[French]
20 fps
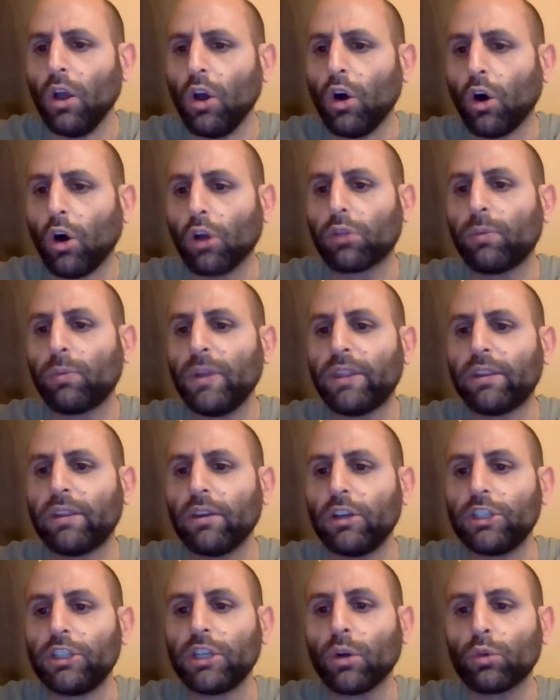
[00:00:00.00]

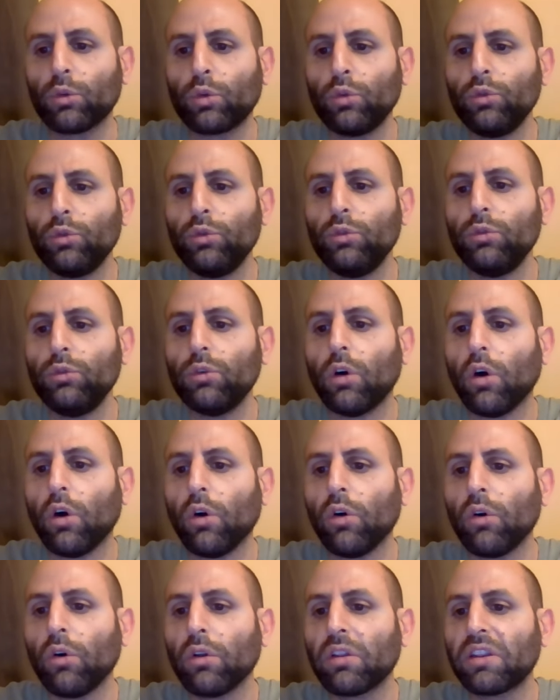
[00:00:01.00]
Ensuite, j'ai retenu
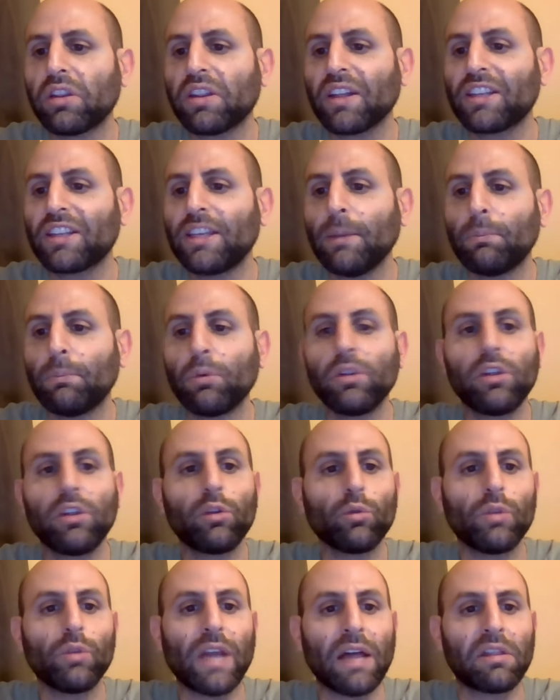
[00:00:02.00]
en cinquième
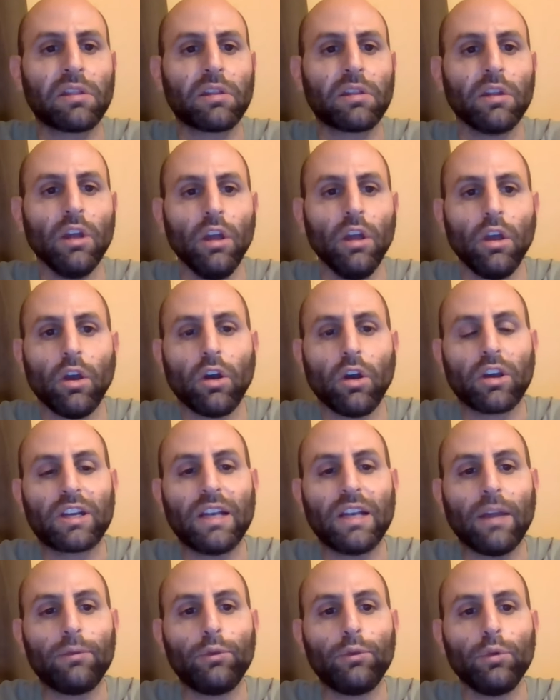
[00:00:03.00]
position l'As
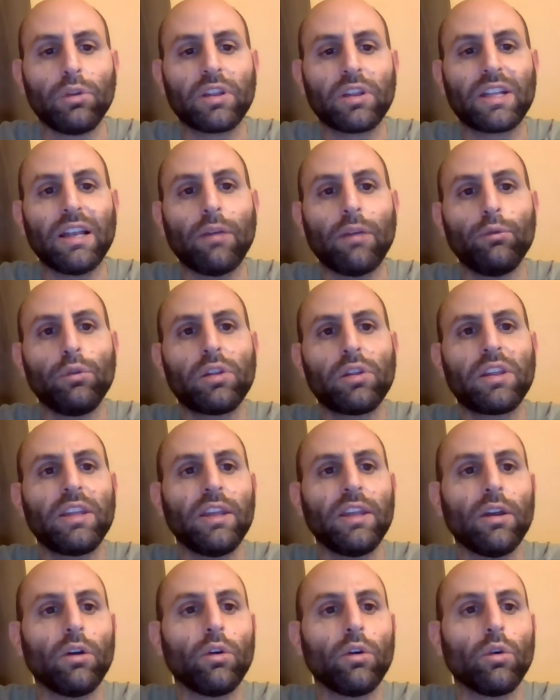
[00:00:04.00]
Clavius. Clavius
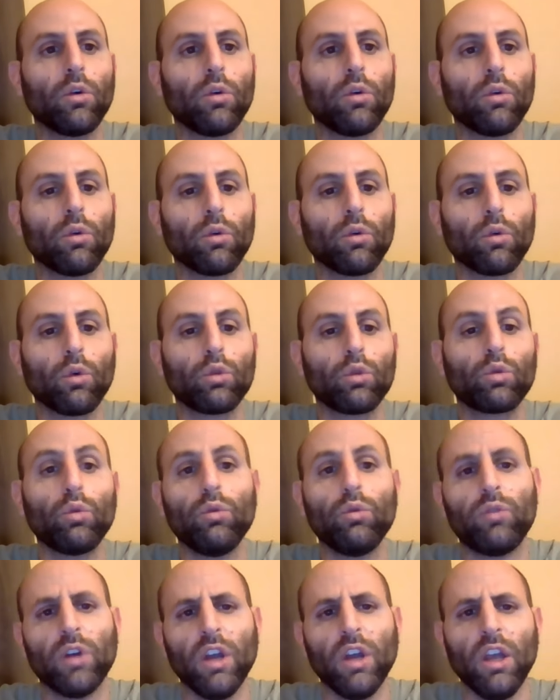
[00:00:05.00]
qui
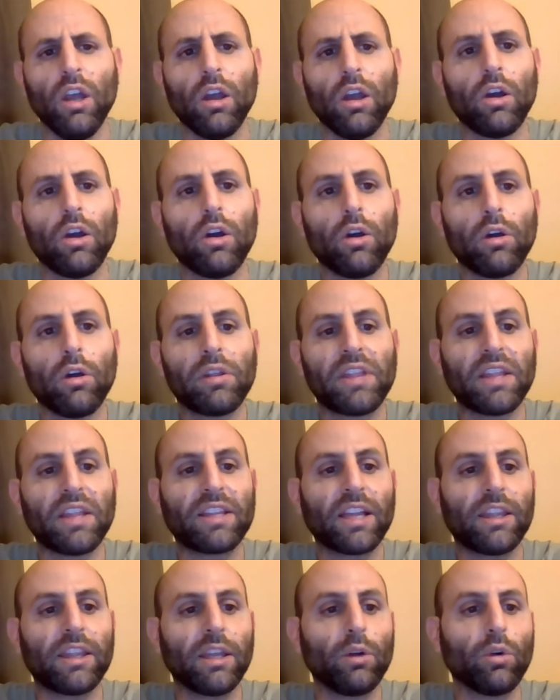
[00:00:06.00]
retrouve cette
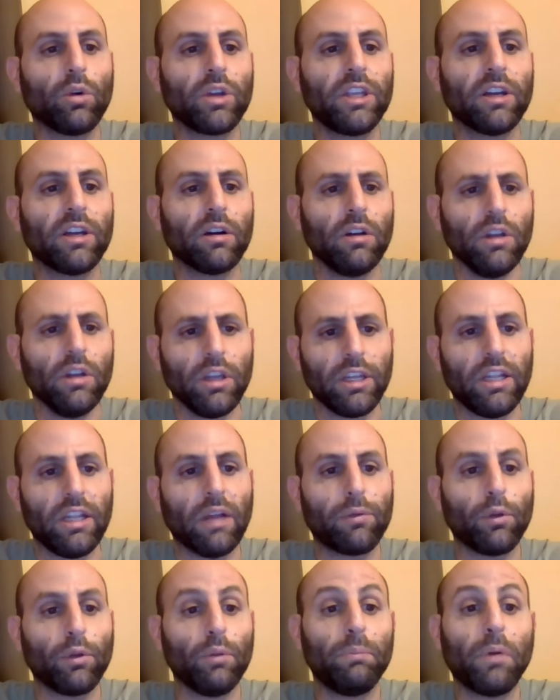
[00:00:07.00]
catégorie. Hein. Il
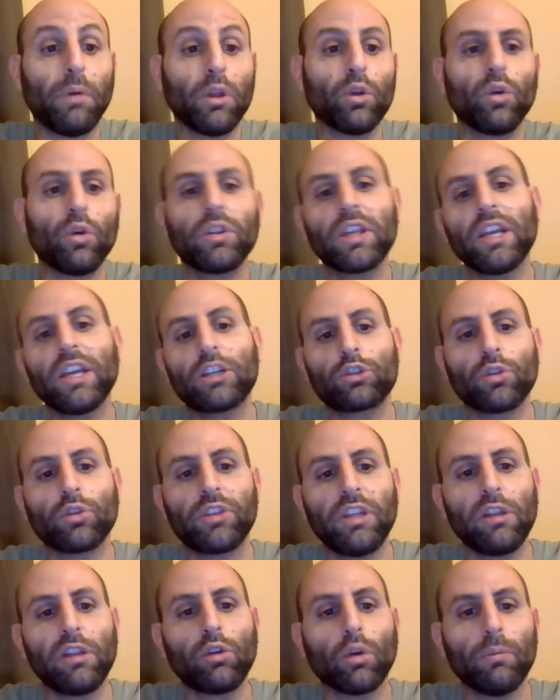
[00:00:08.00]
a fait une bonne rentrée à
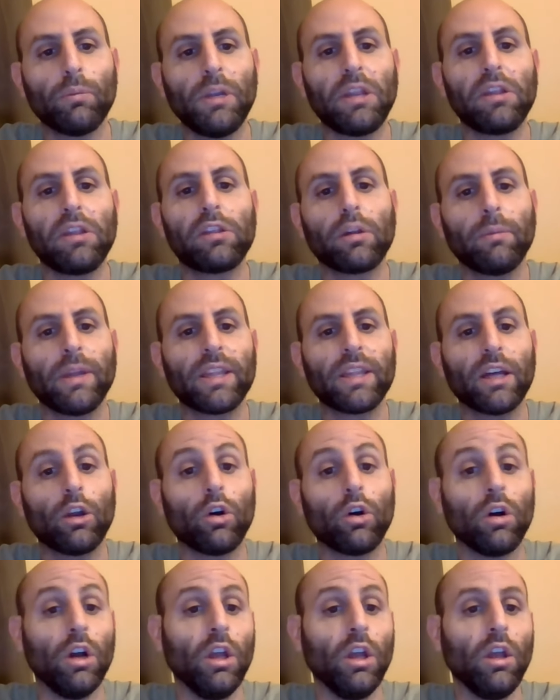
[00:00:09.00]
Chantilly sur 1600 mètres.
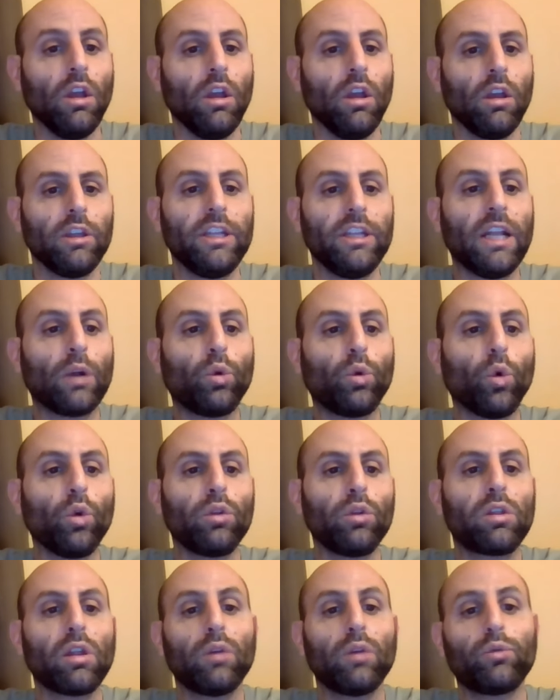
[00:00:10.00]
Alors, il a couru
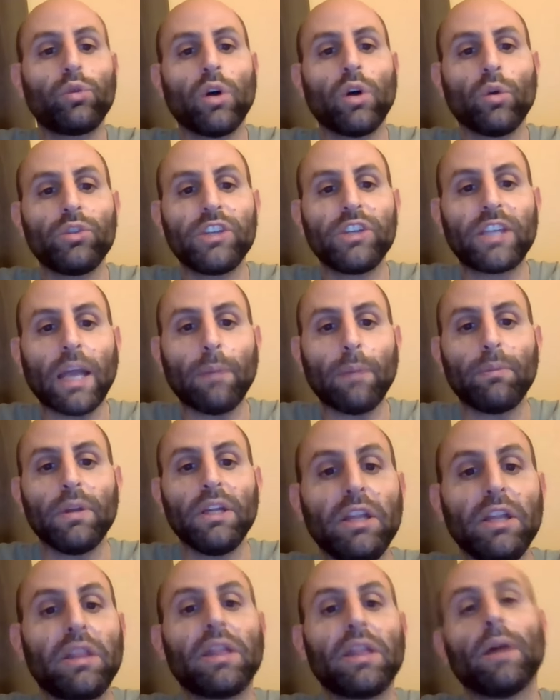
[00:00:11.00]
une seule fois handicap,
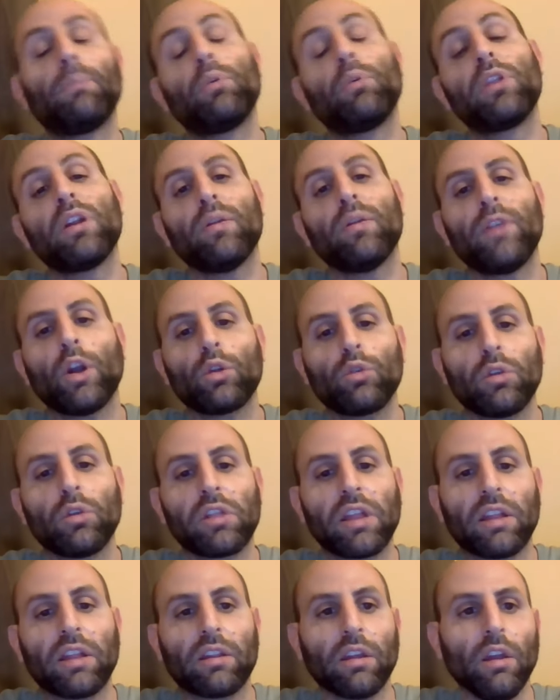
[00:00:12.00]
s'est imposé en valeur
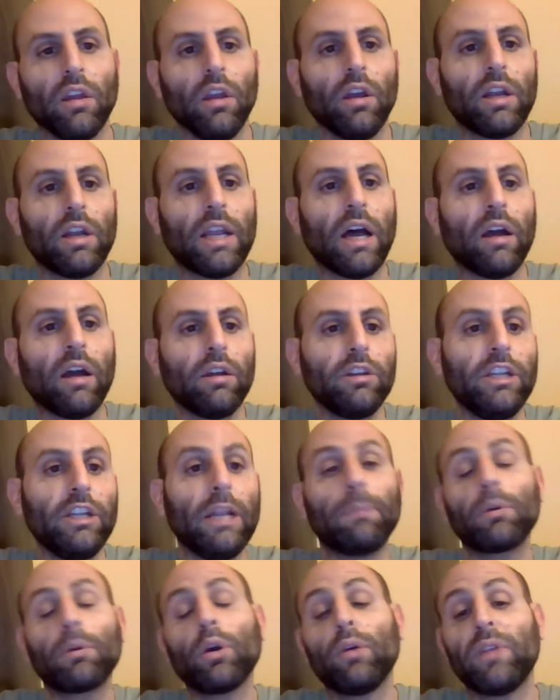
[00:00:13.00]
37. Là, il
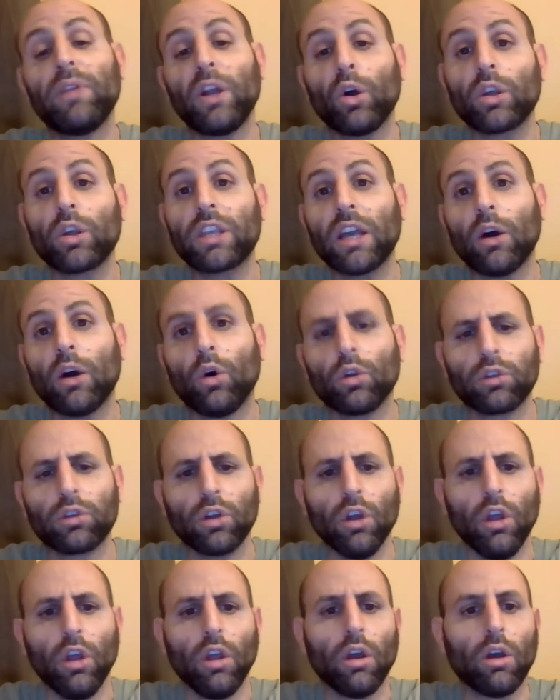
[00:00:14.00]
est pris en valeur
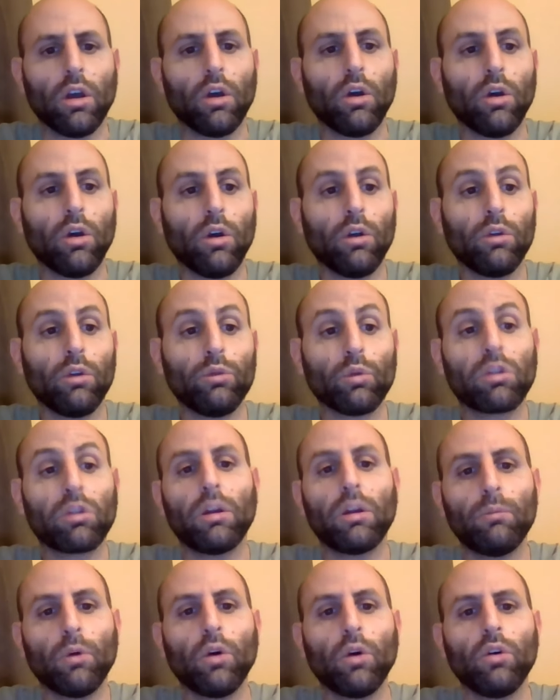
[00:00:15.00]
40. Euh, non
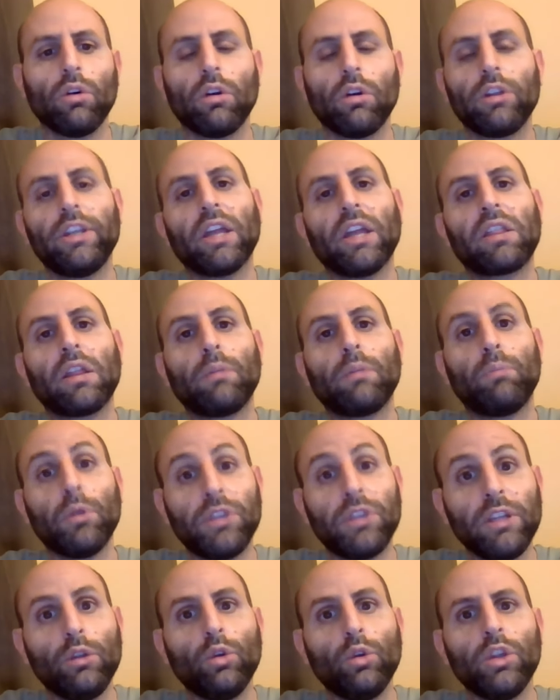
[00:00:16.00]
seulement il y a cette
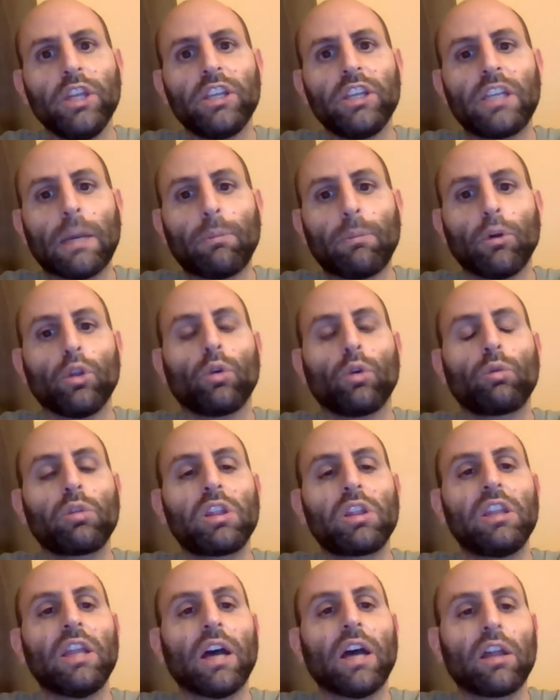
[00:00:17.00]
petite donnée qui est à prendre en
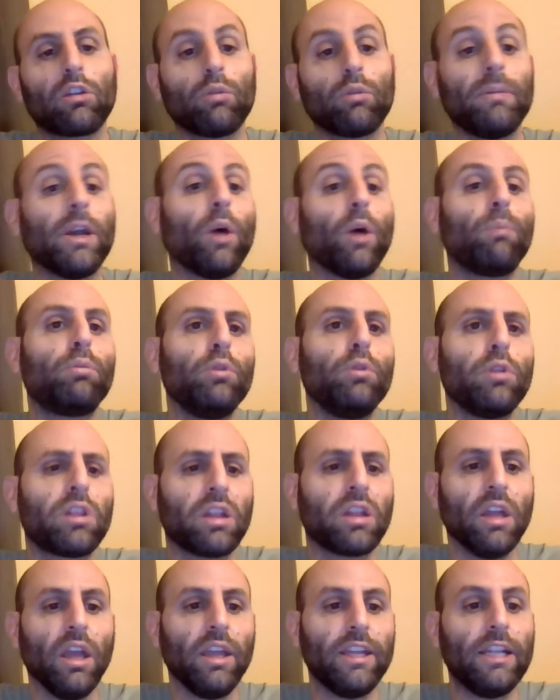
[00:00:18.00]
considération, mais en
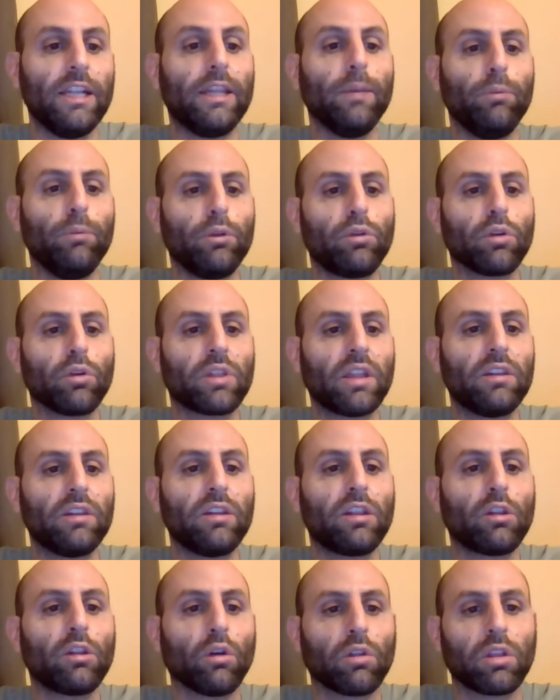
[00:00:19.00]
plus, il débute sur cette
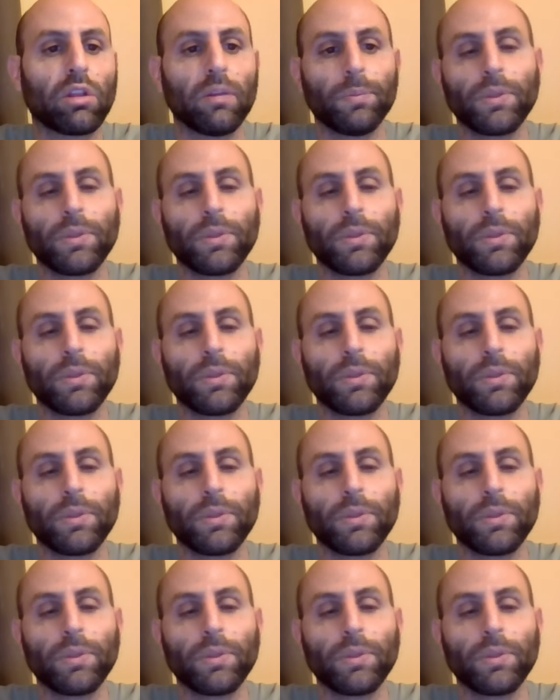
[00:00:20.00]
distance.